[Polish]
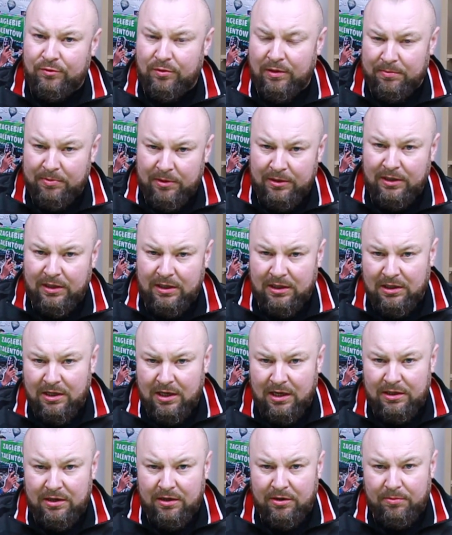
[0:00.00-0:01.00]
które będę
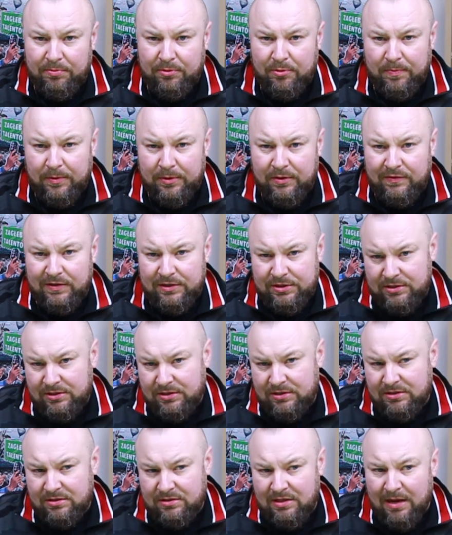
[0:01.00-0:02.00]
generalnie robił, ponieważ
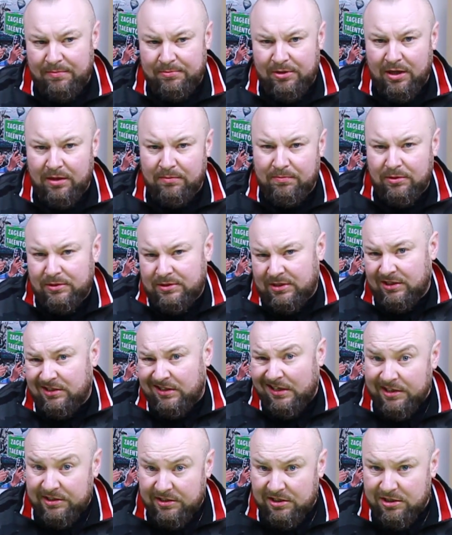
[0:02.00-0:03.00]
dla mnie unboxing
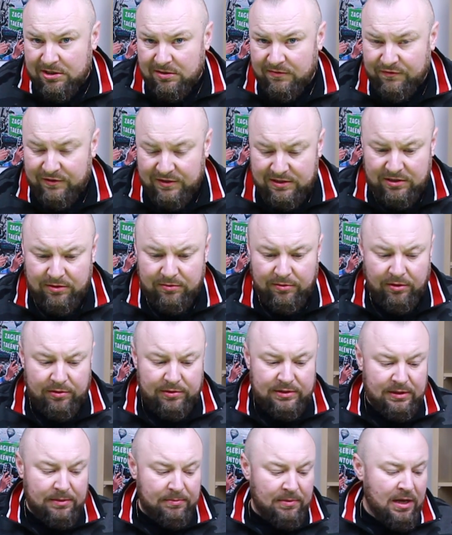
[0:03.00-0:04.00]
nie jest niczym
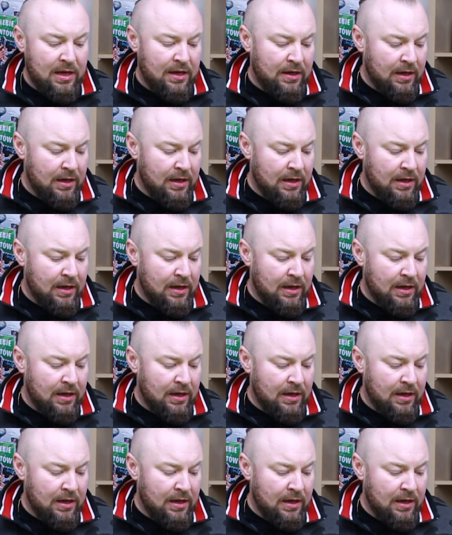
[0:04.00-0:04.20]
fascynującym,